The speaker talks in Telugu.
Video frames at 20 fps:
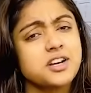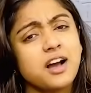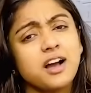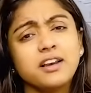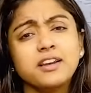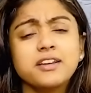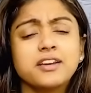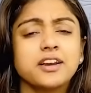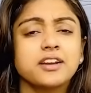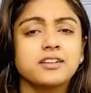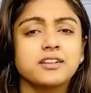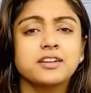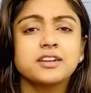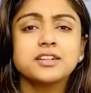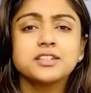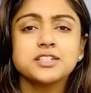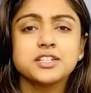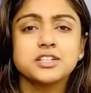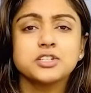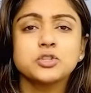చాలా
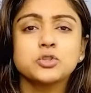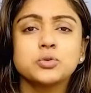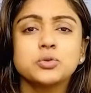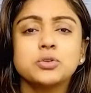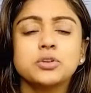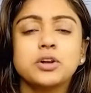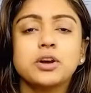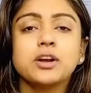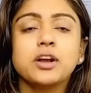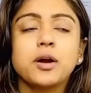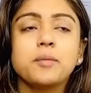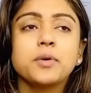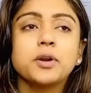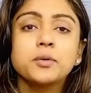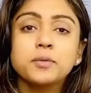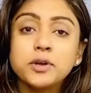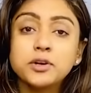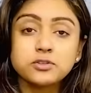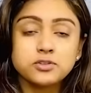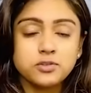రెగ్యులర్గా చేస్తూ ఉంటాం
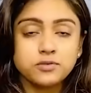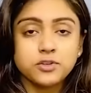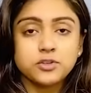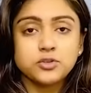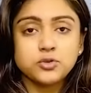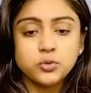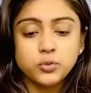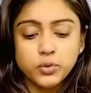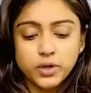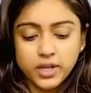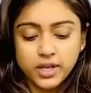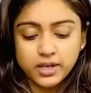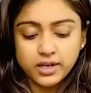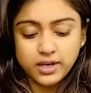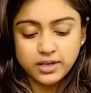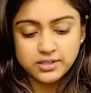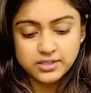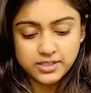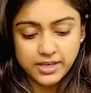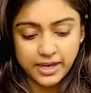కాబట్టి బికాస్ ఆఫ్ ద షూటింగ్
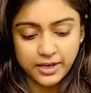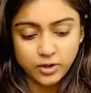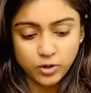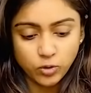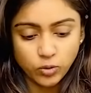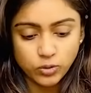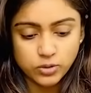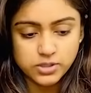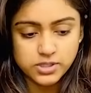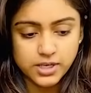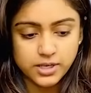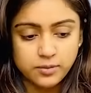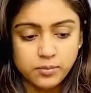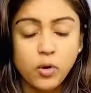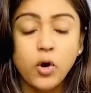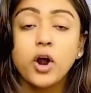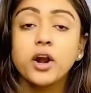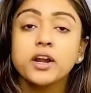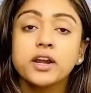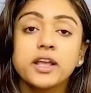అండ్ స్కెడ్యూల్స్ అండ్
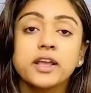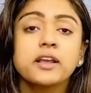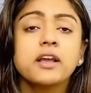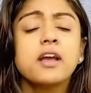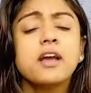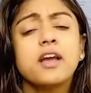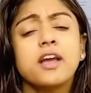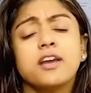మోడలింగ్